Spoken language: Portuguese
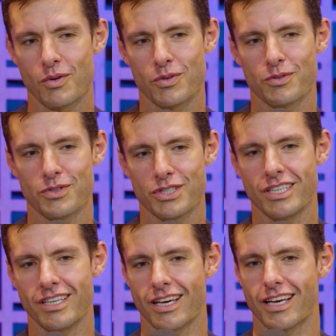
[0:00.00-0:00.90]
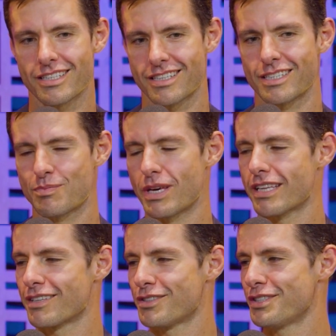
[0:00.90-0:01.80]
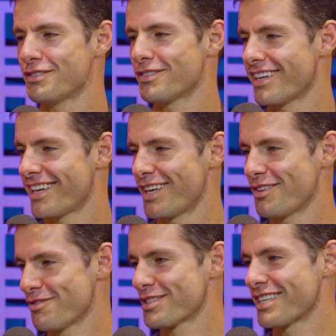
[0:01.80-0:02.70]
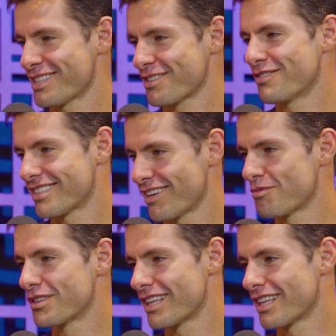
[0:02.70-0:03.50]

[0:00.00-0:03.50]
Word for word: quando tinha essa expectativa, eu e você se conversava por